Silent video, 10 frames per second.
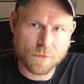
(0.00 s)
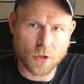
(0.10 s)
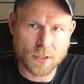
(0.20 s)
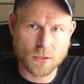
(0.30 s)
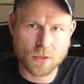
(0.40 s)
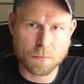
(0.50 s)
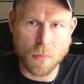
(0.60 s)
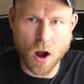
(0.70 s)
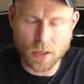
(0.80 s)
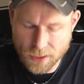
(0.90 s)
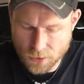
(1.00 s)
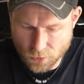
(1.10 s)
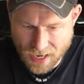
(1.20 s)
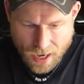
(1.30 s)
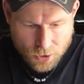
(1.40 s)
Fahrzeugmarken und
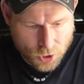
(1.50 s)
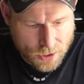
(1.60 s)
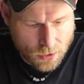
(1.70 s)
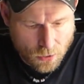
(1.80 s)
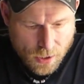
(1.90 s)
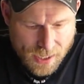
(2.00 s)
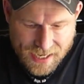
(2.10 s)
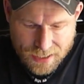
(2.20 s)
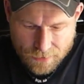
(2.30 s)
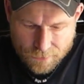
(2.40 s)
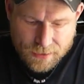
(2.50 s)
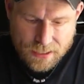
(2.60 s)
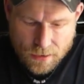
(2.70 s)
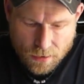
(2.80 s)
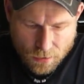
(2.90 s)
Hersteller,
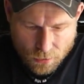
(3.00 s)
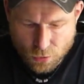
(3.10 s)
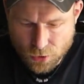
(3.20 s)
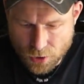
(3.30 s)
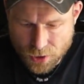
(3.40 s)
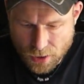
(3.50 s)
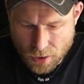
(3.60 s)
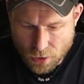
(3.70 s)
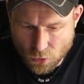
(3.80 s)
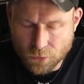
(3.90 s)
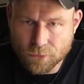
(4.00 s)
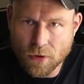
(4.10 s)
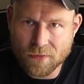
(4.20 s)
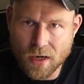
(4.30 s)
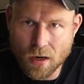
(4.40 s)
die solche
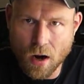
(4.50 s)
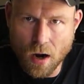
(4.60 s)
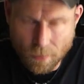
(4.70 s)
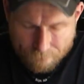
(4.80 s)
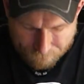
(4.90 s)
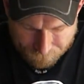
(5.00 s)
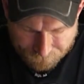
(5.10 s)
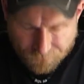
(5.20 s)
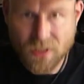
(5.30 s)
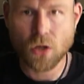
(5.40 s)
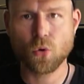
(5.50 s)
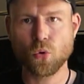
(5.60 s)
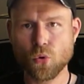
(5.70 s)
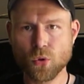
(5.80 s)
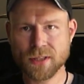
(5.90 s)
Luftfahrwerke haben
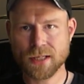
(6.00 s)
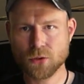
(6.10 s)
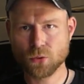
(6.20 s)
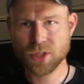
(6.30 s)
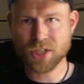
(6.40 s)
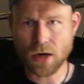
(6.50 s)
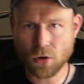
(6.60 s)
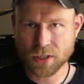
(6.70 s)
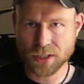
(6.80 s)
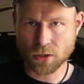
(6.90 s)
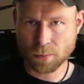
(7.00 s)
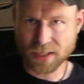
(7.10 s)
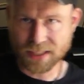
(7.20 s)
und natürlich auch hier bei